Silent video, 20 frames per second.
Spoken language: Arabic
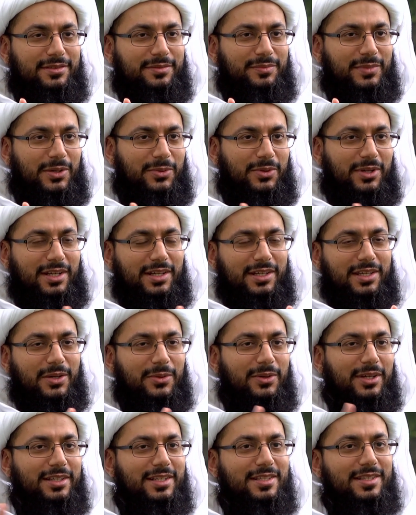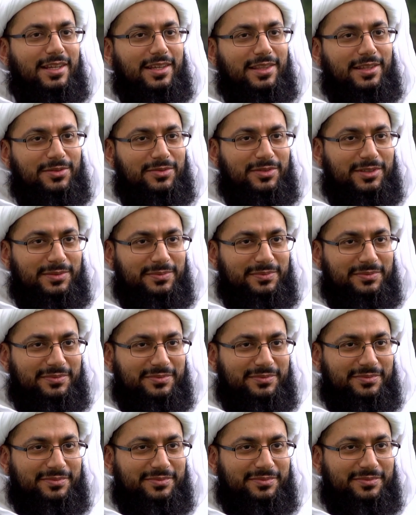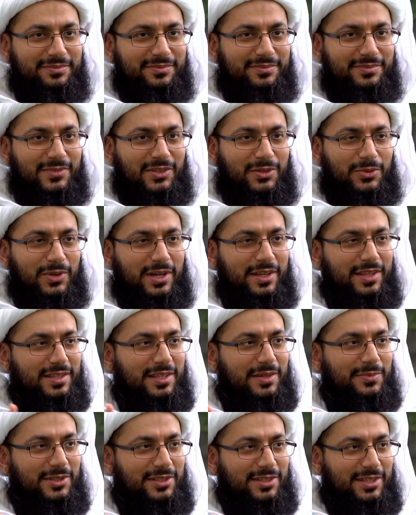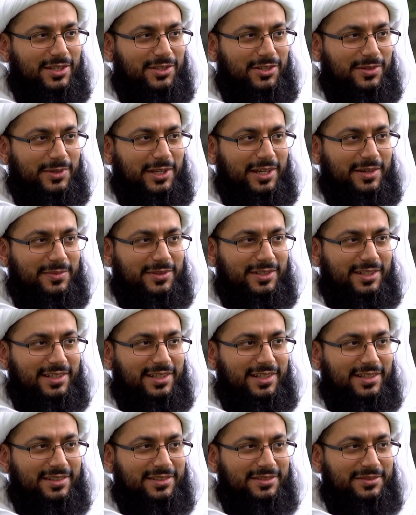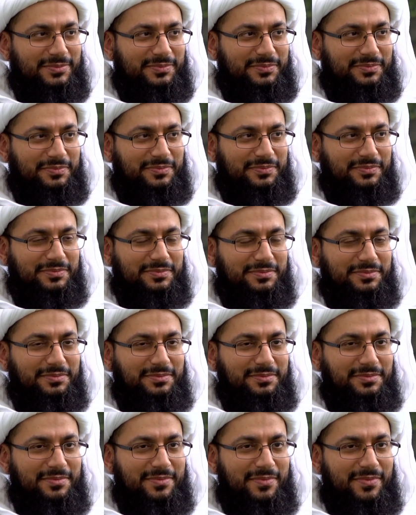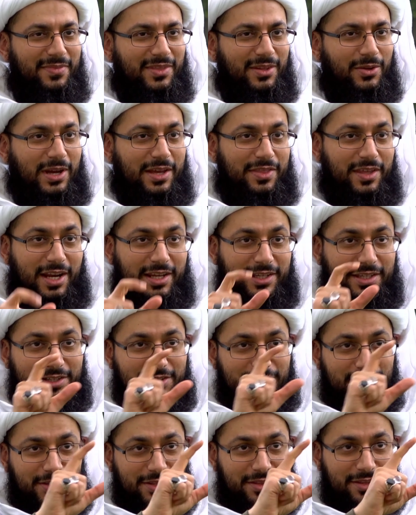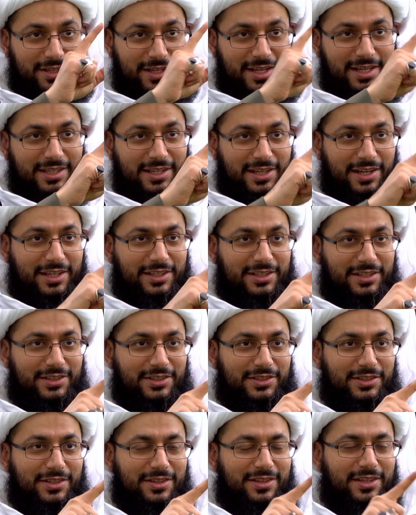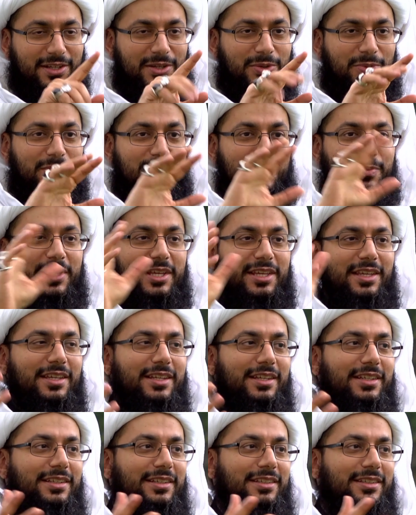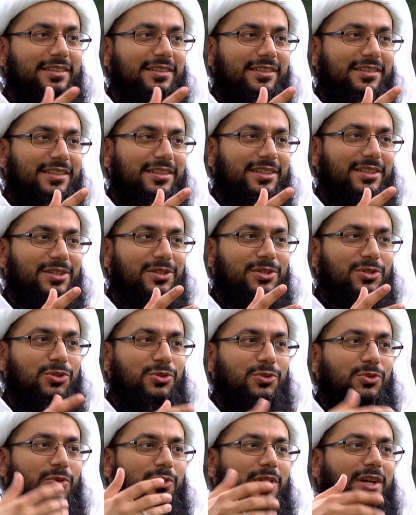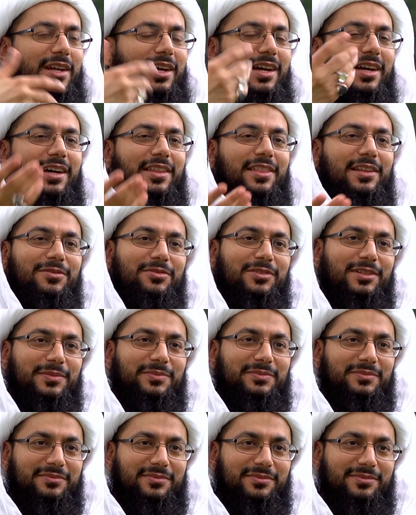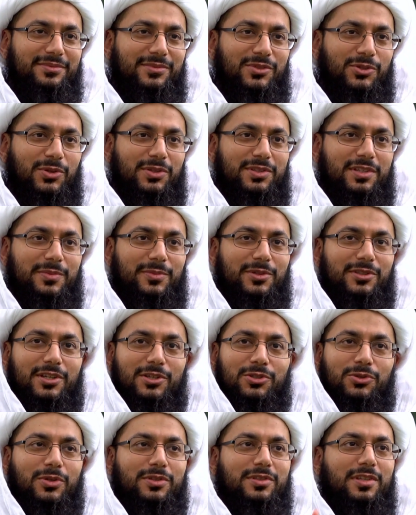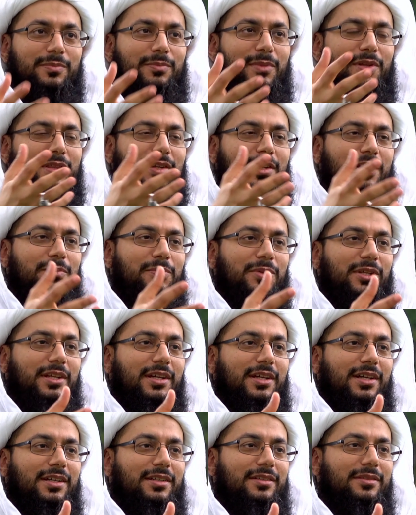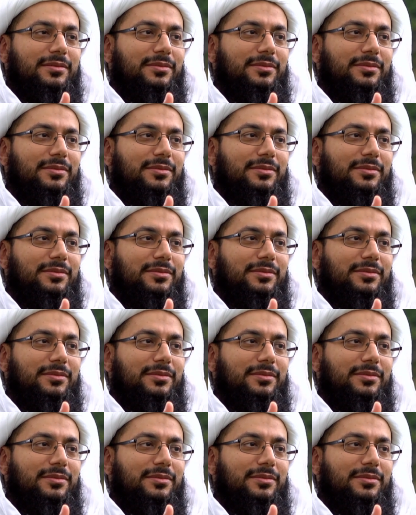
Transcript: ما وراء كواليس هذا الفيلم وهذا تم انتاجه بحمد الله الحمد لله هذا راح ينعرض هناك راح ينعرض انه يبين شنو وراء هذا الفيلم شلون تم انتاج شلون تم مثلا بناء